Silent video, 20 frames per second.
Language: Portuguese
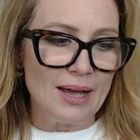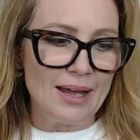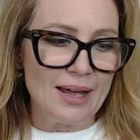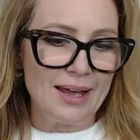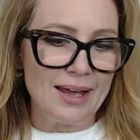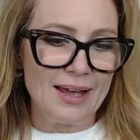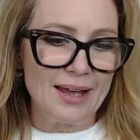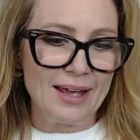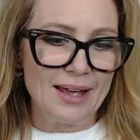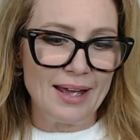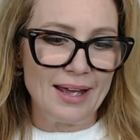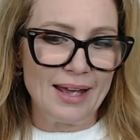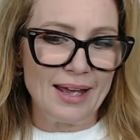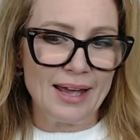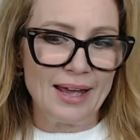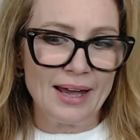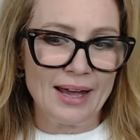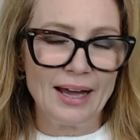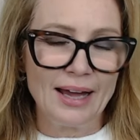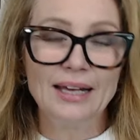
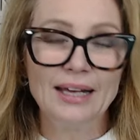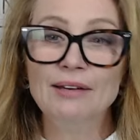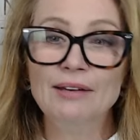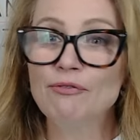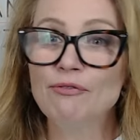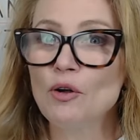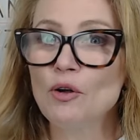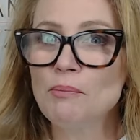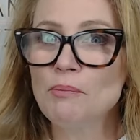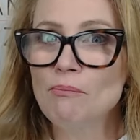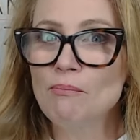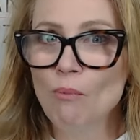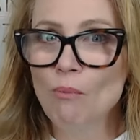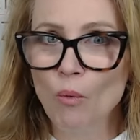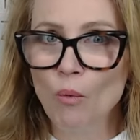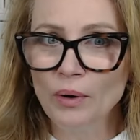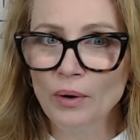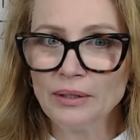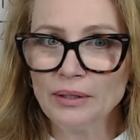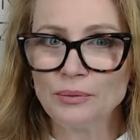É, e foi
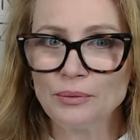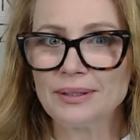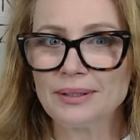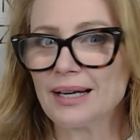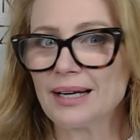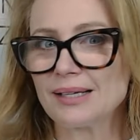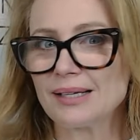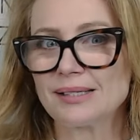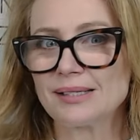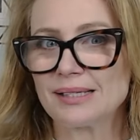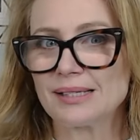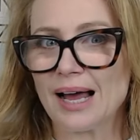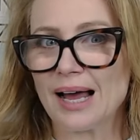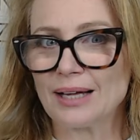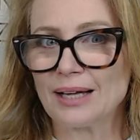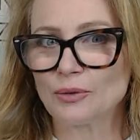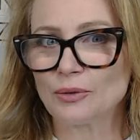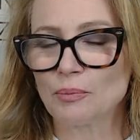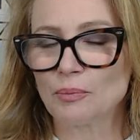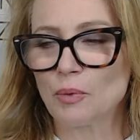muito
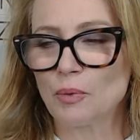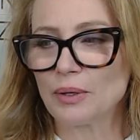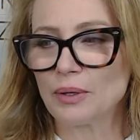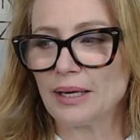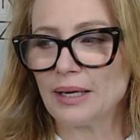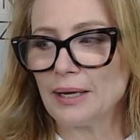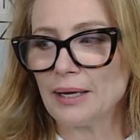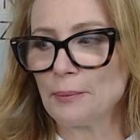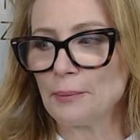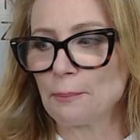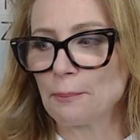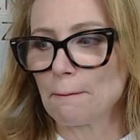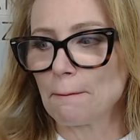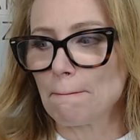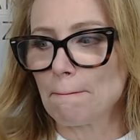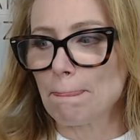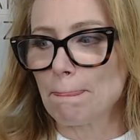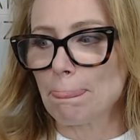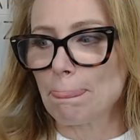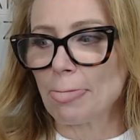engraçado, porque
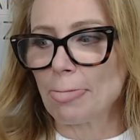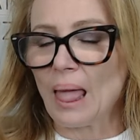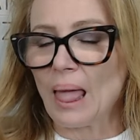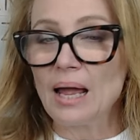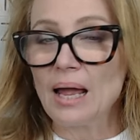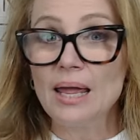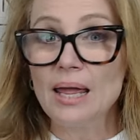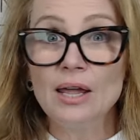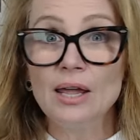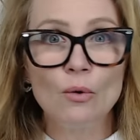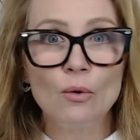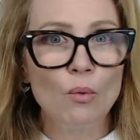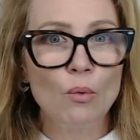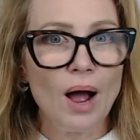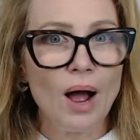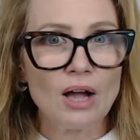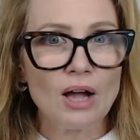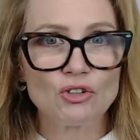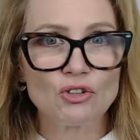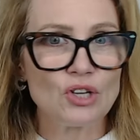eu
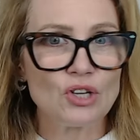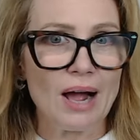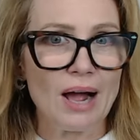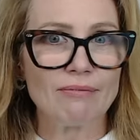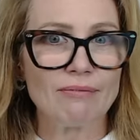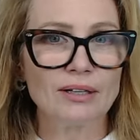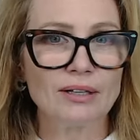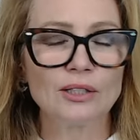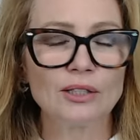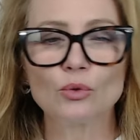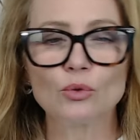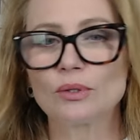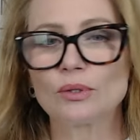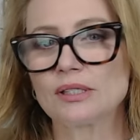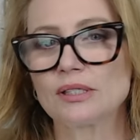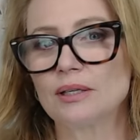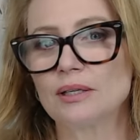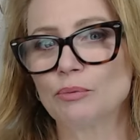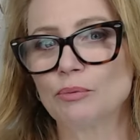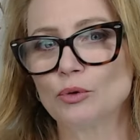achava que
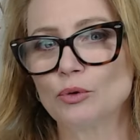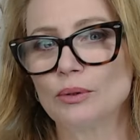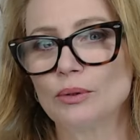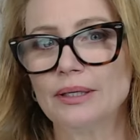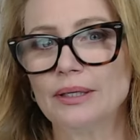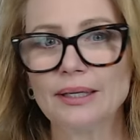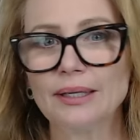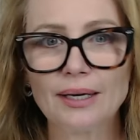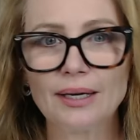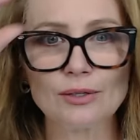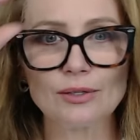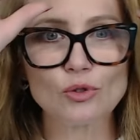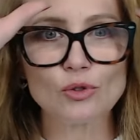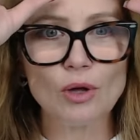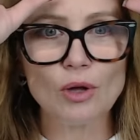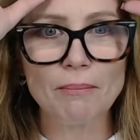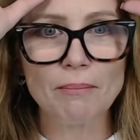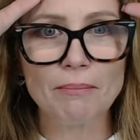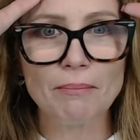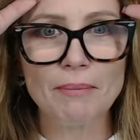toxina botulínica era
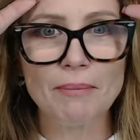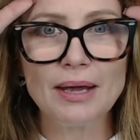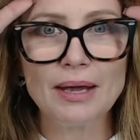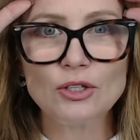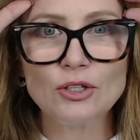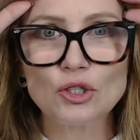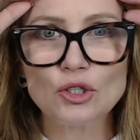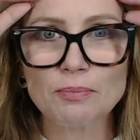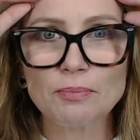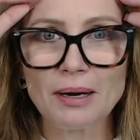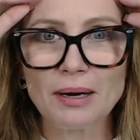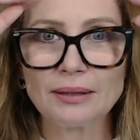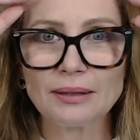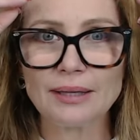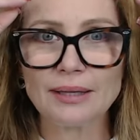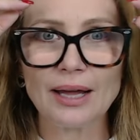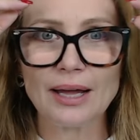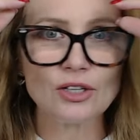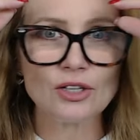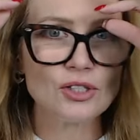somente para
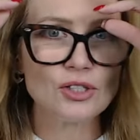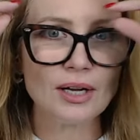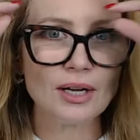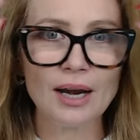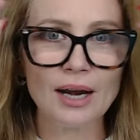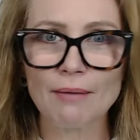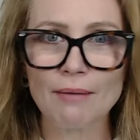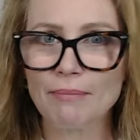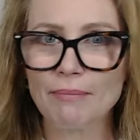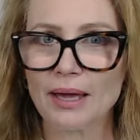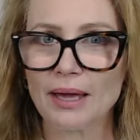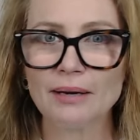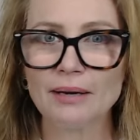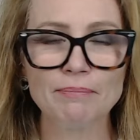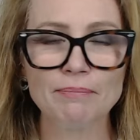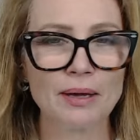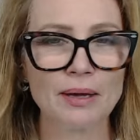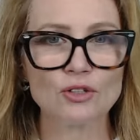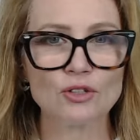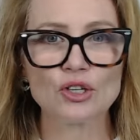testa, glabela e
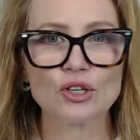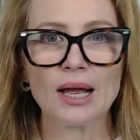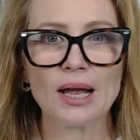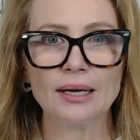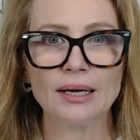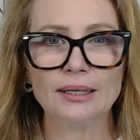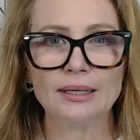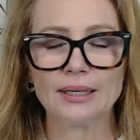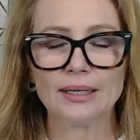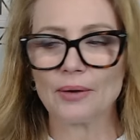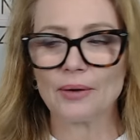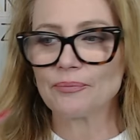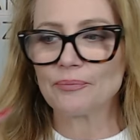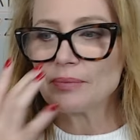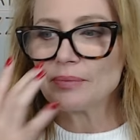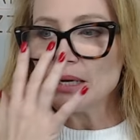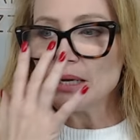pés de galinha.